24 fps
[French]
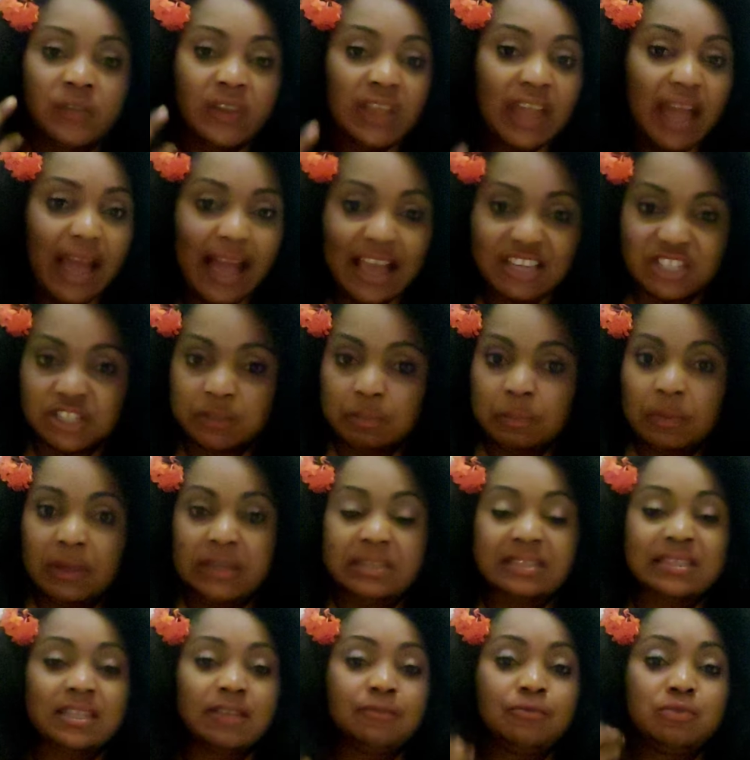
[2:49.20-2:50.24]
HP.
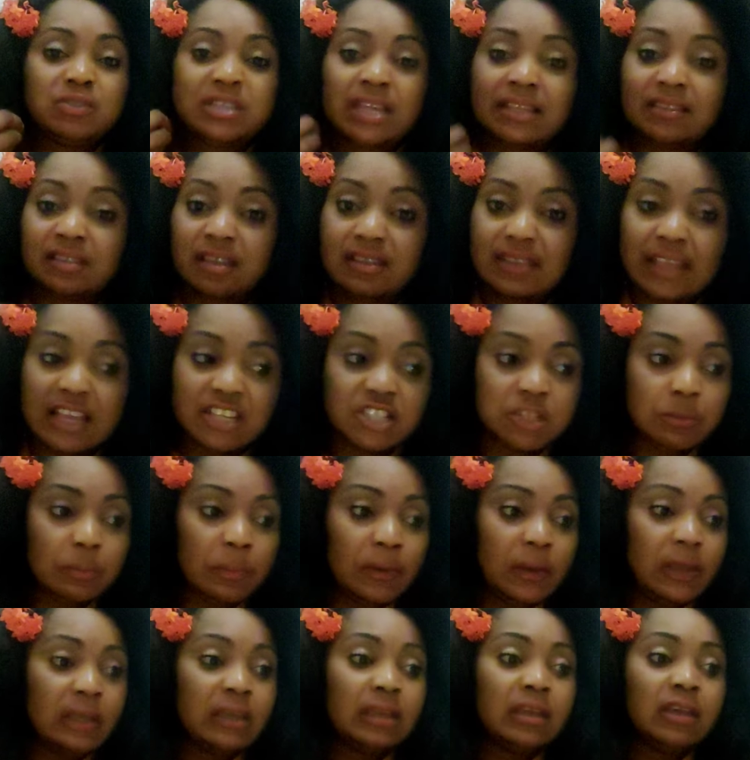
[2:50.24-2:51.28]
Si vous êtes un
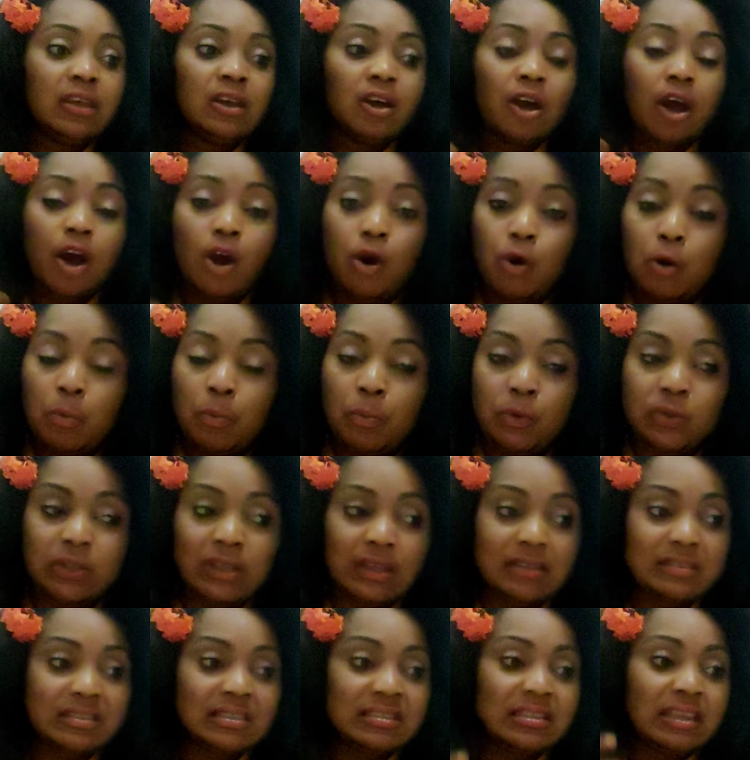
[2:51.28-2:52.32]
HP, en haut
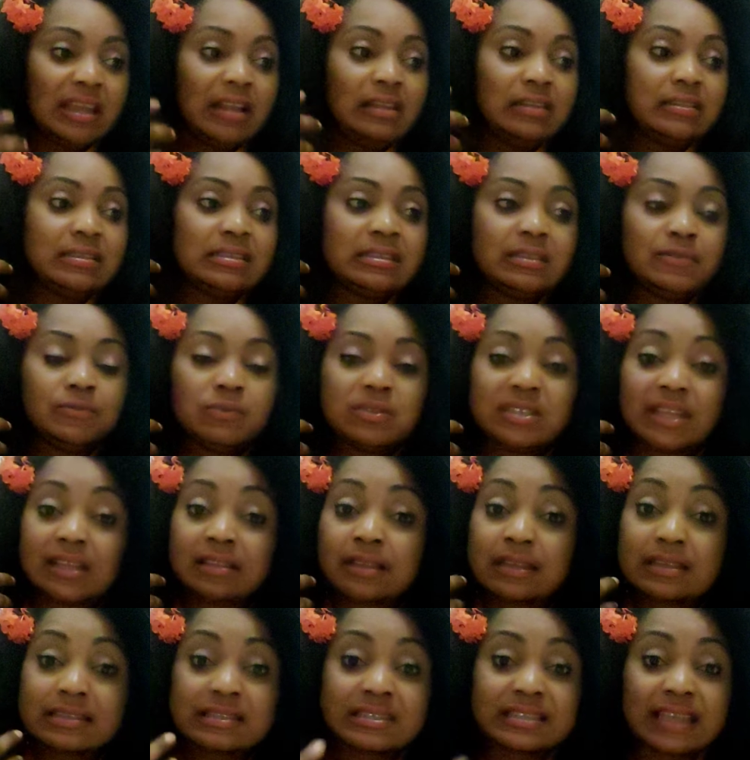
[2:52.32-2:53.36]
potentiel, si vous êtes
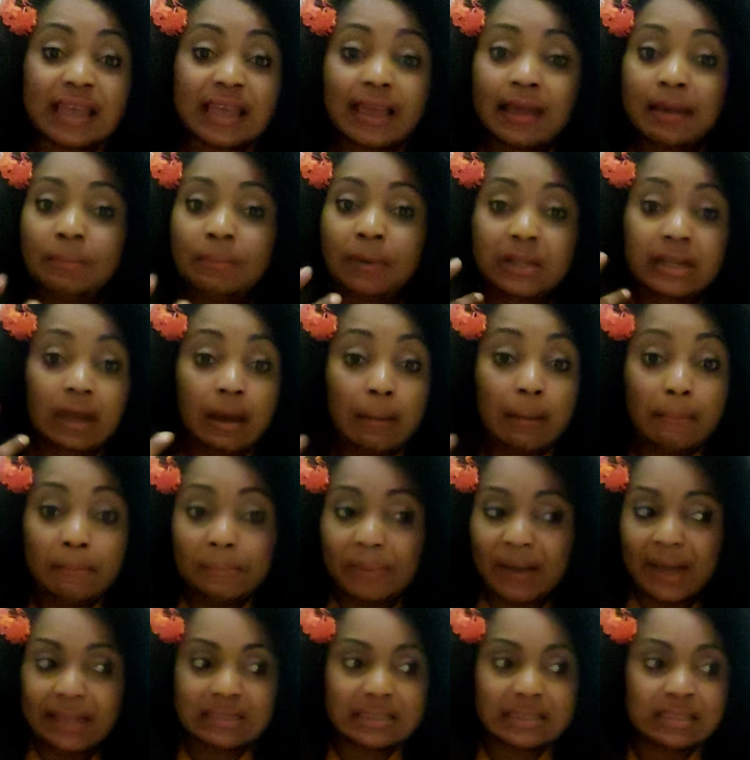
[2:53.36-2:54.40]
un zèbre, un
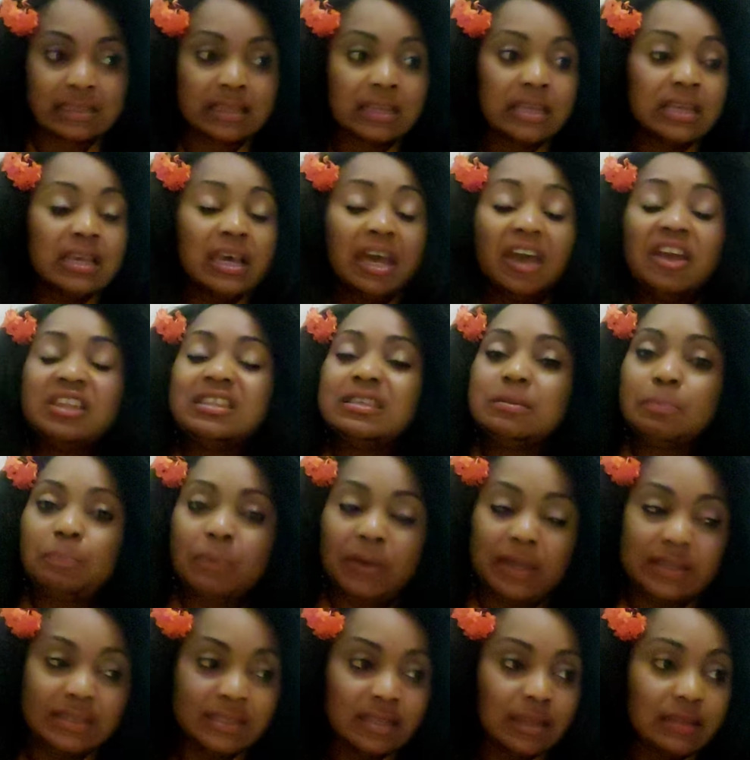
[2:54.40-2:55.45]
empathe, un
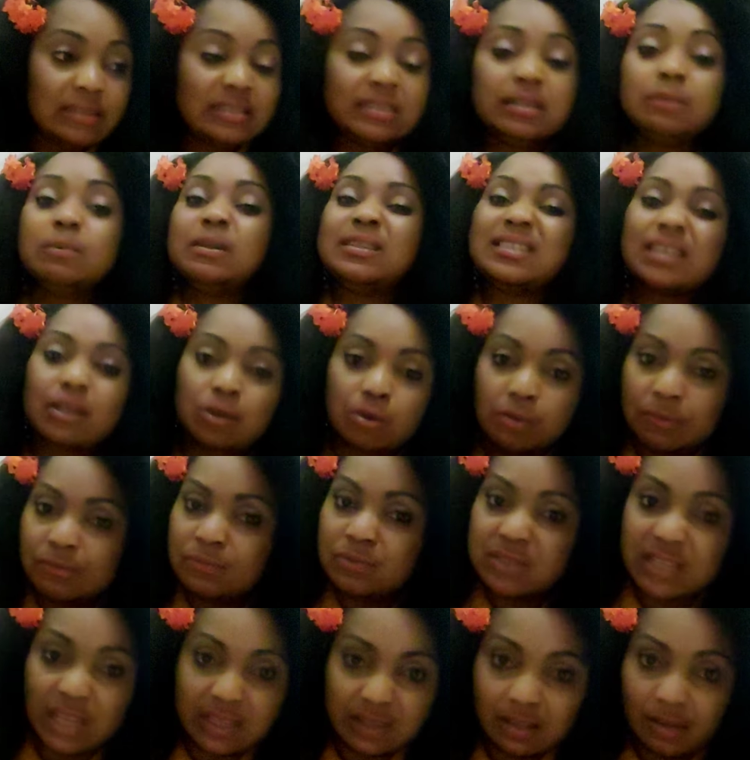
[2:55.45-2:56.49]
hyper sensible, c'est que
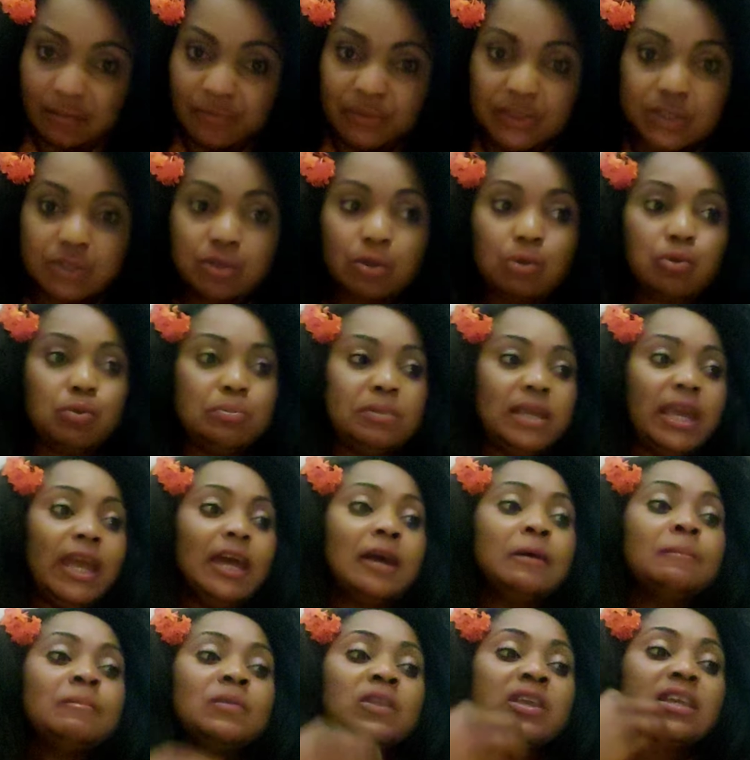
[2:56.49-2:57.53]
vous êtes un fils de lumière
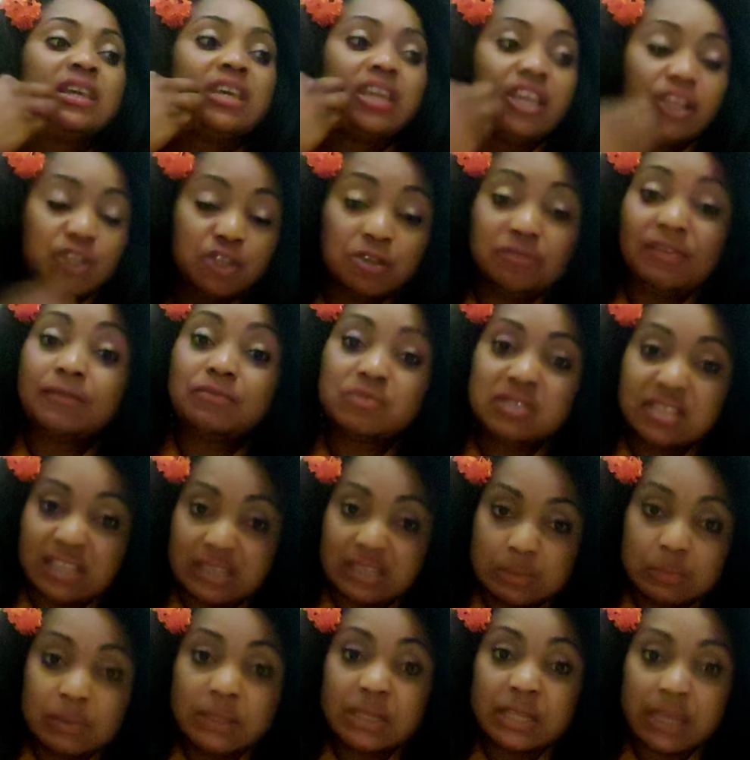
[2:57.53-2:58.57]
et je vais vous
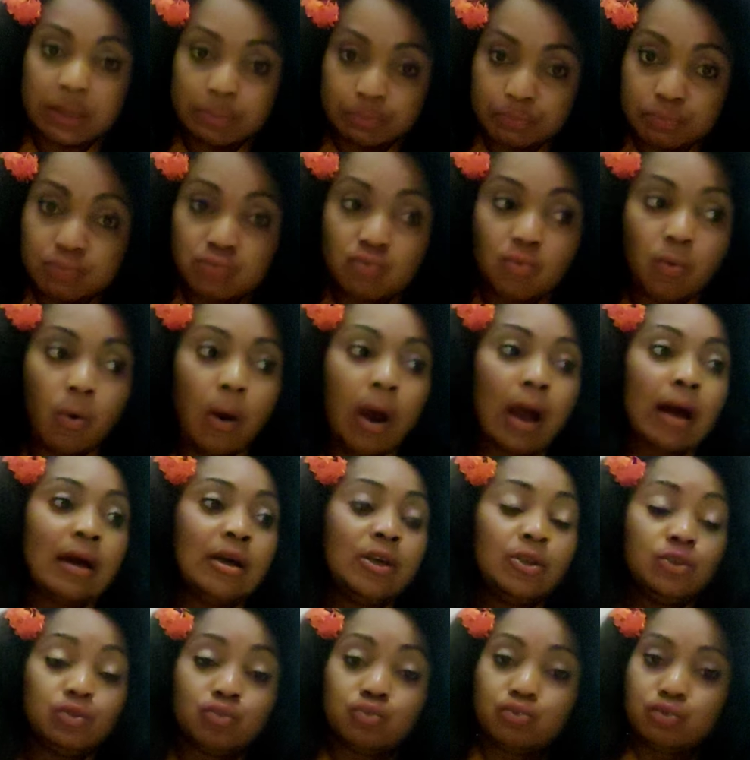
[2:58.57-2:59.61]
expliquer pourquoi
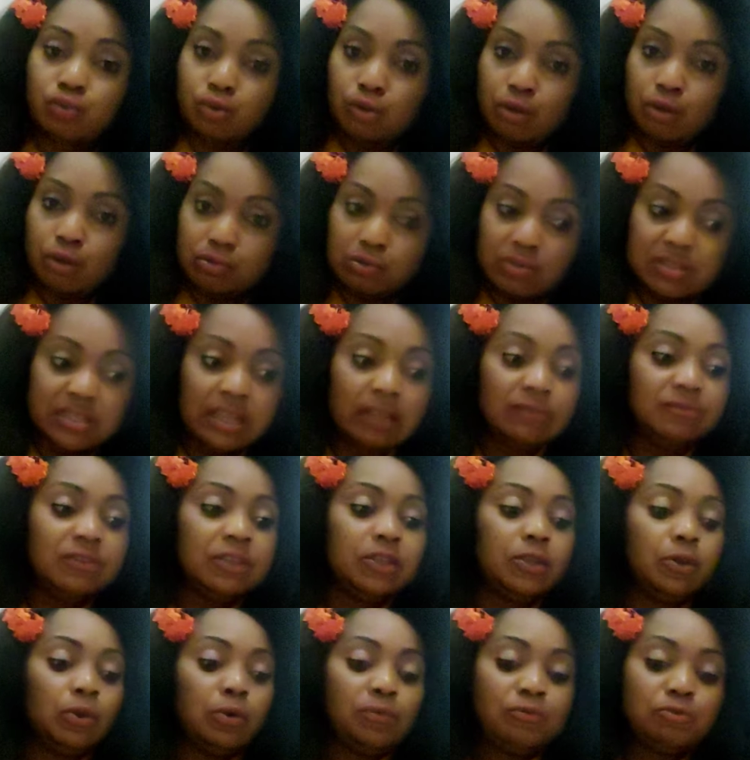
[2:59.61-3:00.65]
tout au long de cette
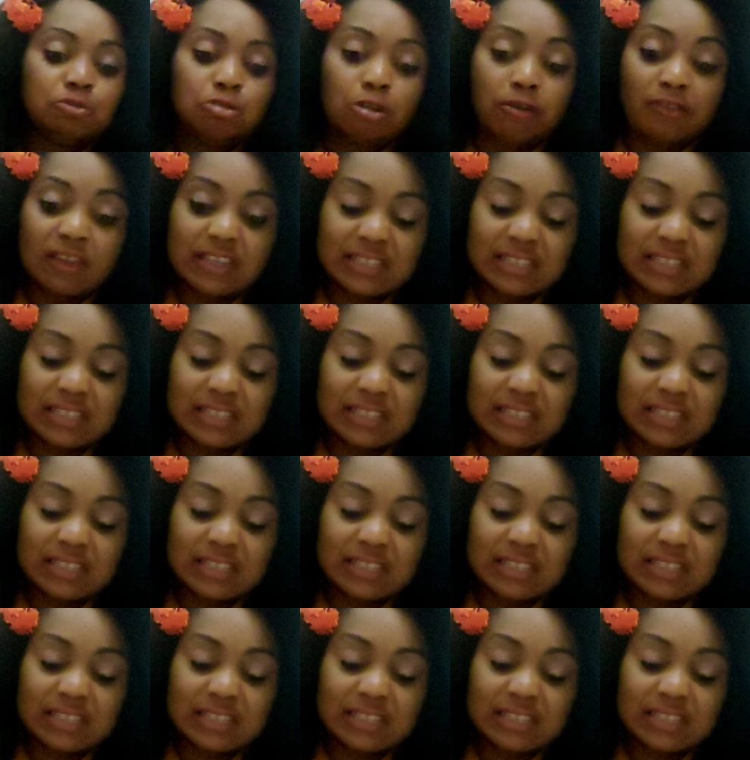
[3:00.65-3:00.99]
vidéo. Vous devez